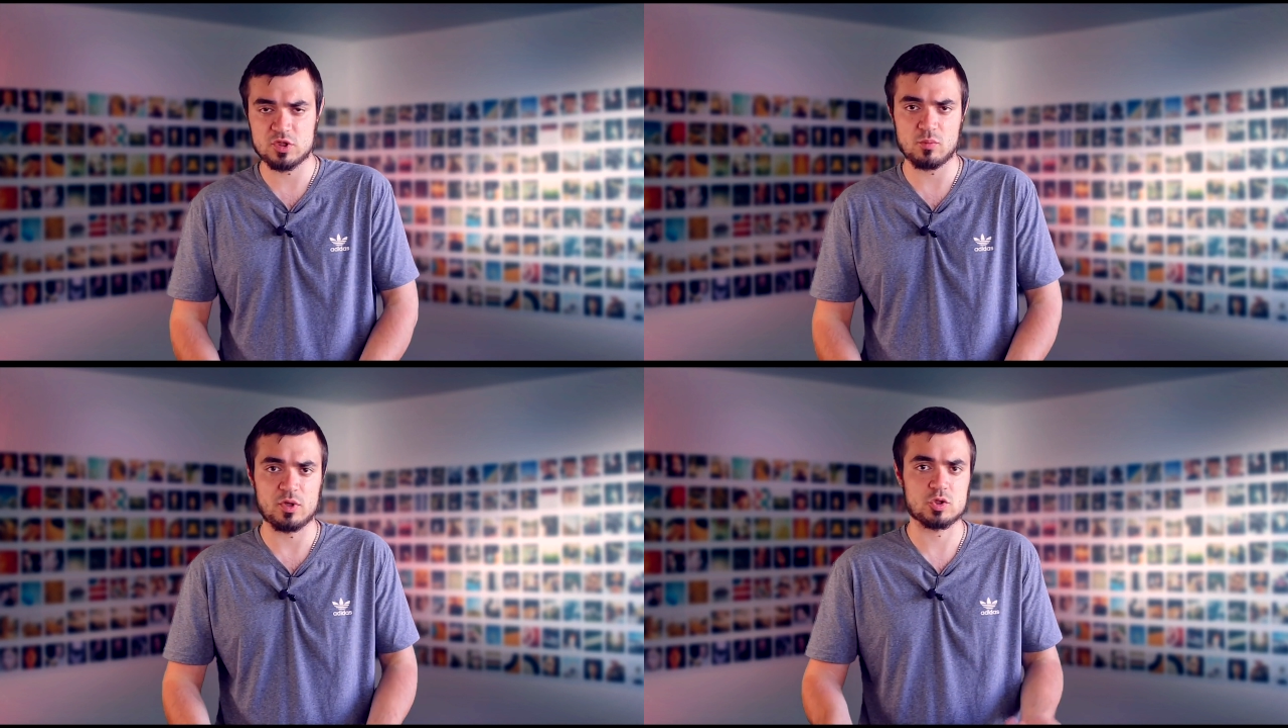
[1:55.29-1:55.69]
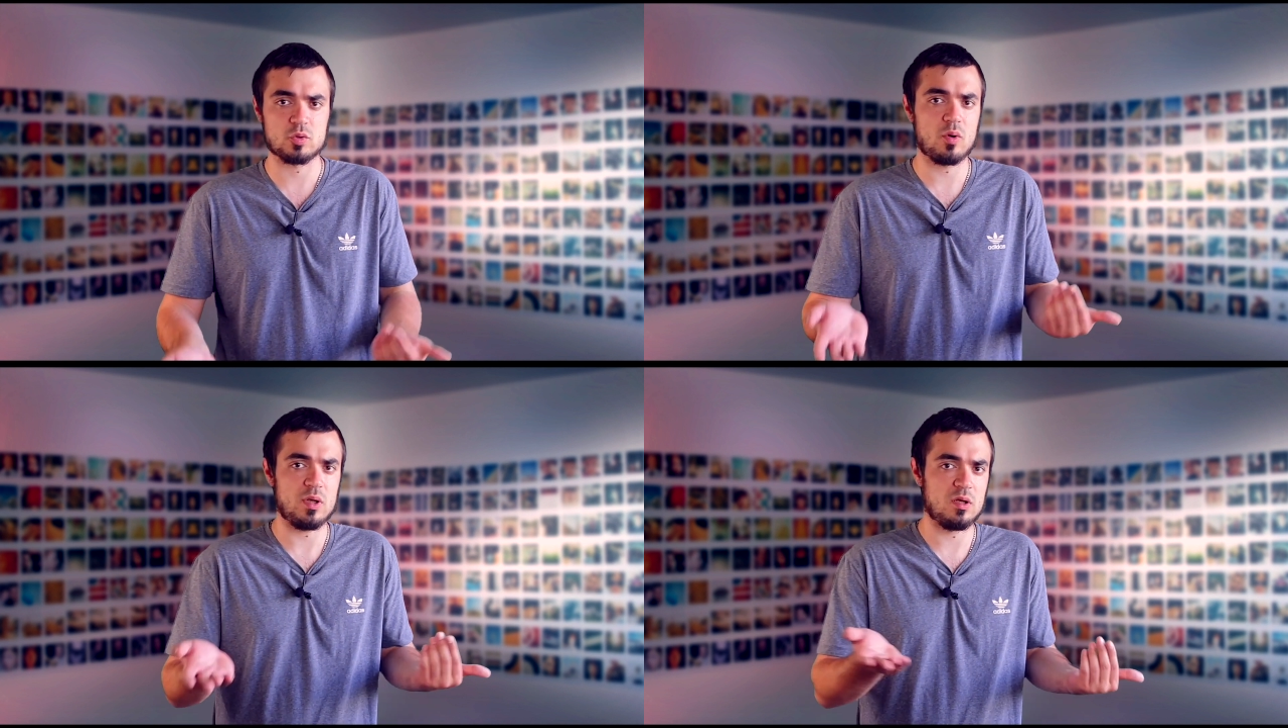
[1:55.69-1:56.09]
все
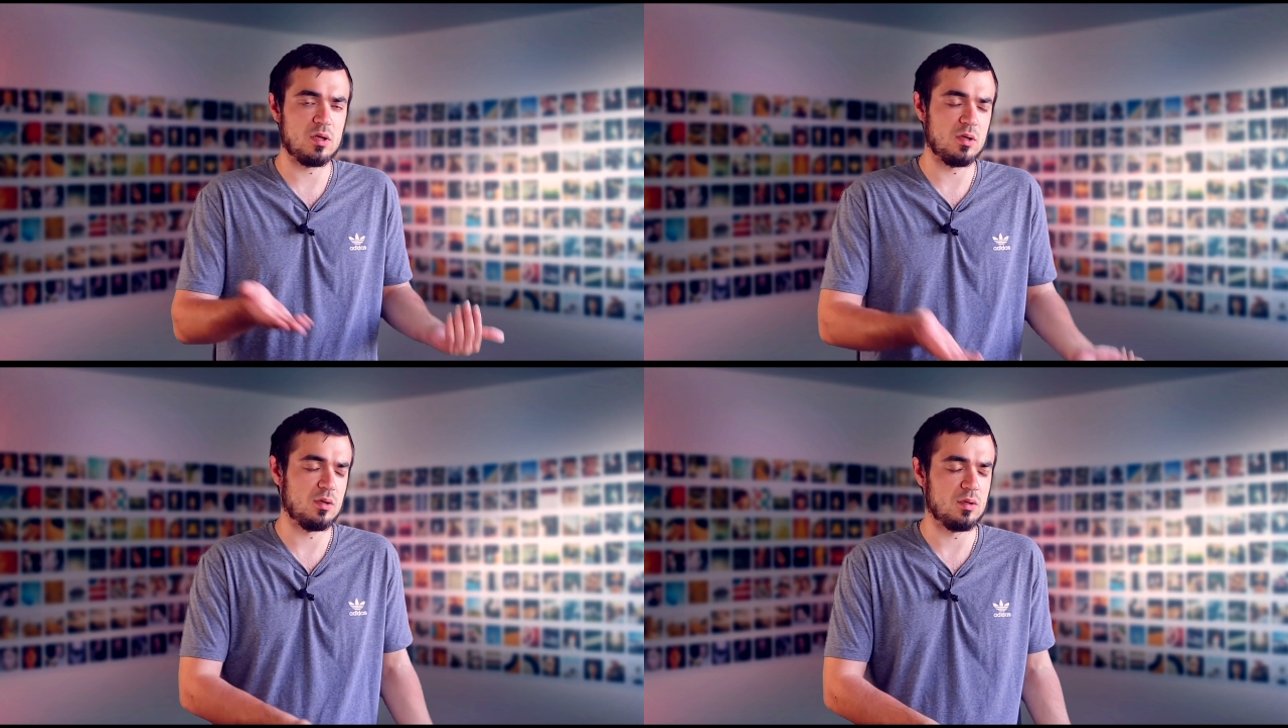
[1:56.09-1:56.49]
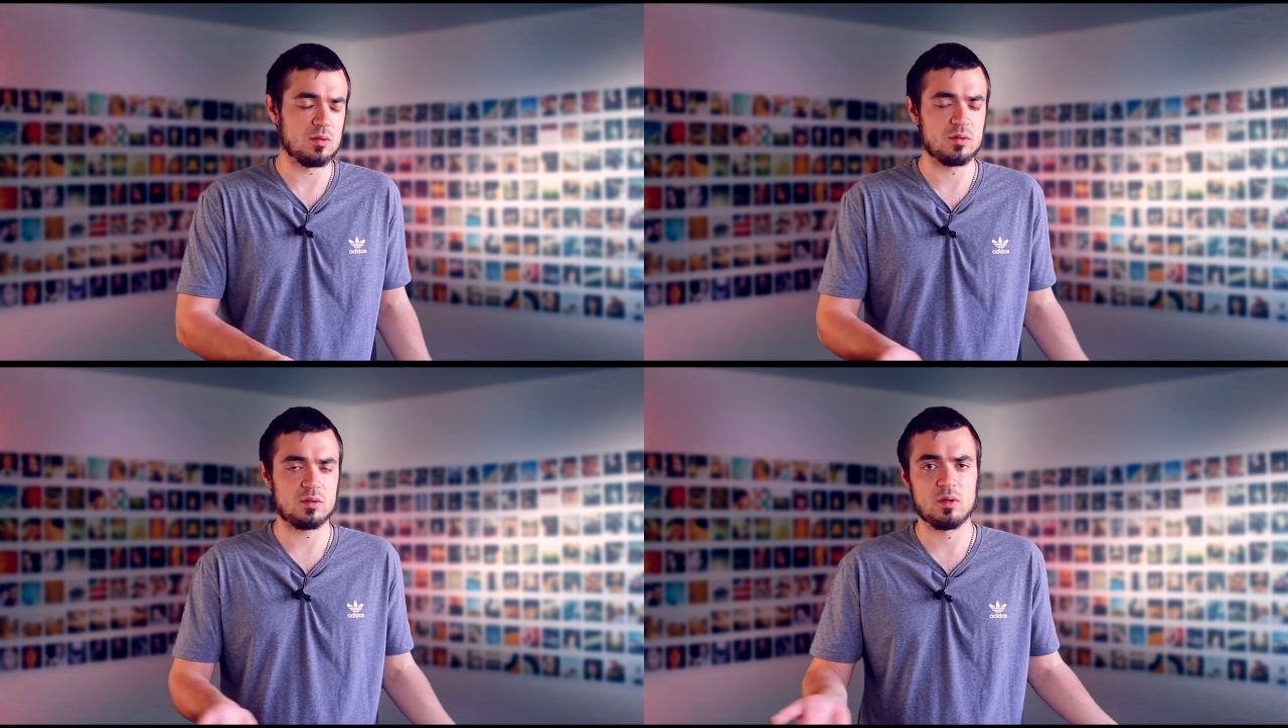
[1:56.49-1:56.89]
пришло
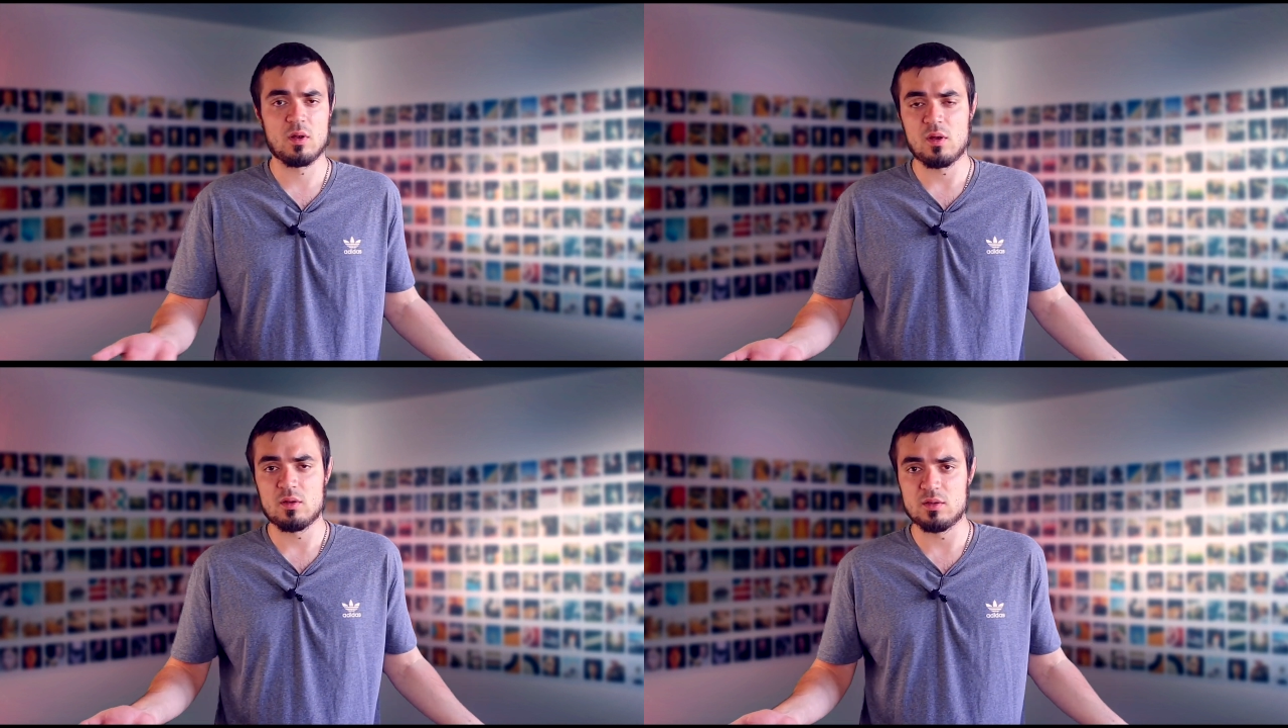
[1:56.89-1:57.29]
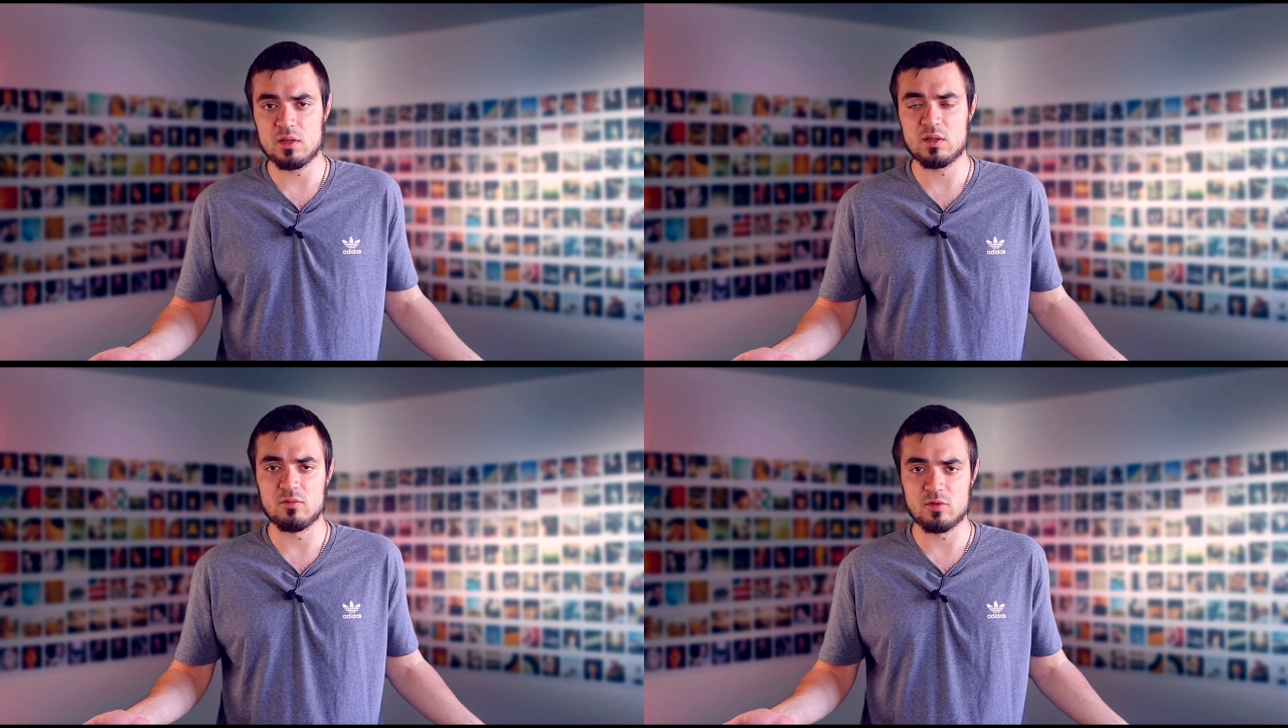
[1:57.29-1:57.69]
или
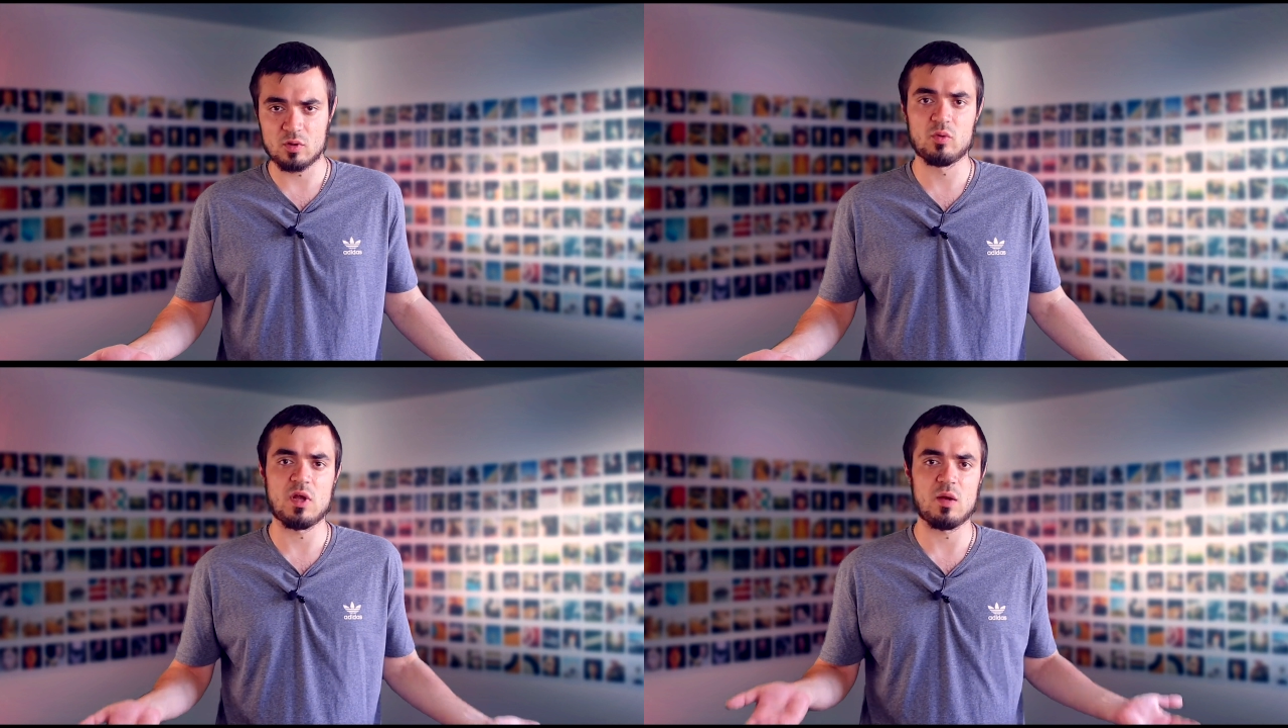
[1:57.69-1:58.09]
деньги вернули